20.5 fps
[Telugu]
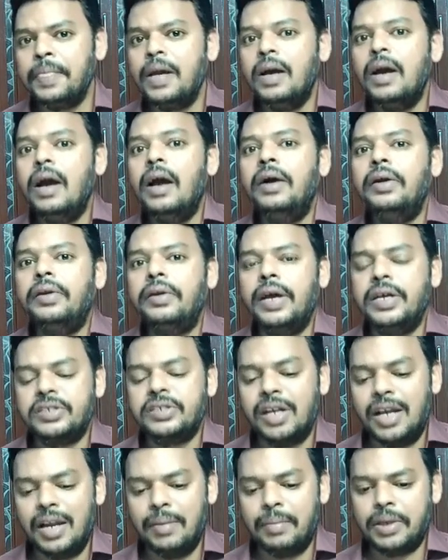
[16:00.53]

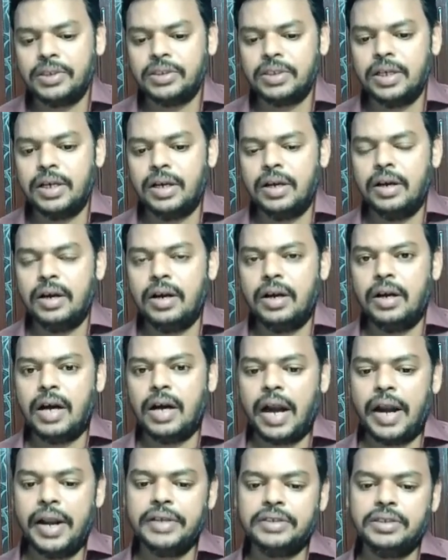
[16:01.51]
ఇర్రేషనల్ నెంబర్సే
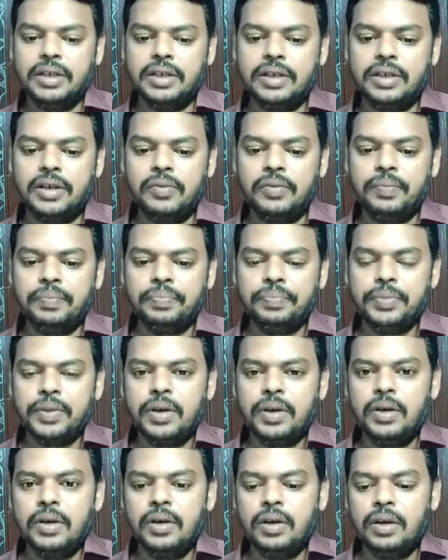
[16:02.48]
కరణీయ సంఖ్యలు
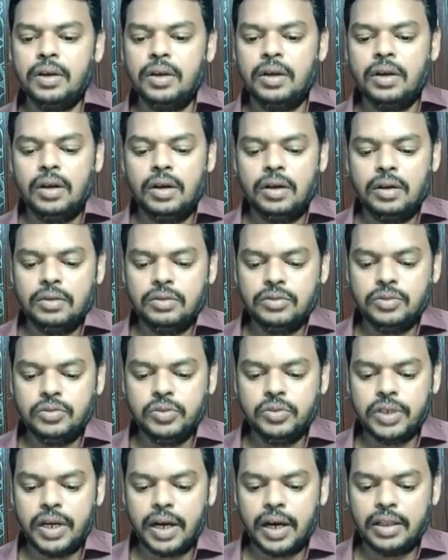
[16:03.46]

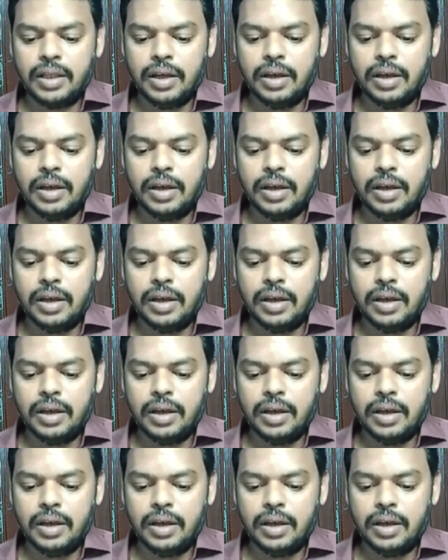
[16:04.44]
చూసారు కదా